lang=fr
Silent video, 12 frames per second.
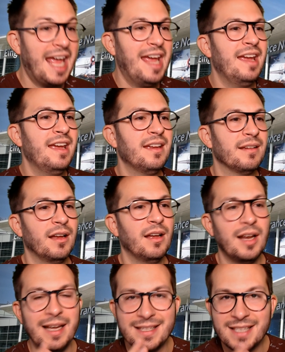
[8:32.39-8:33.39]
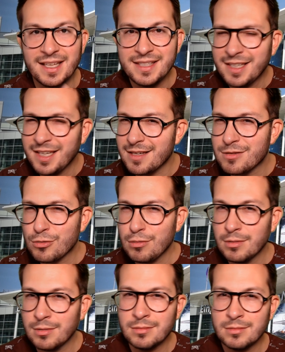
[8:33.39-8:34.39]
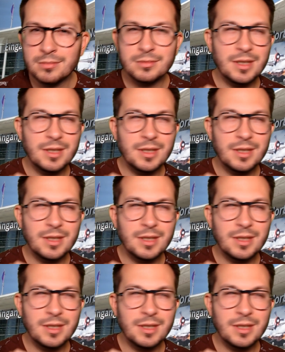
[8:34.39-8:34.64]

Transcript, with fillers: Et les indications,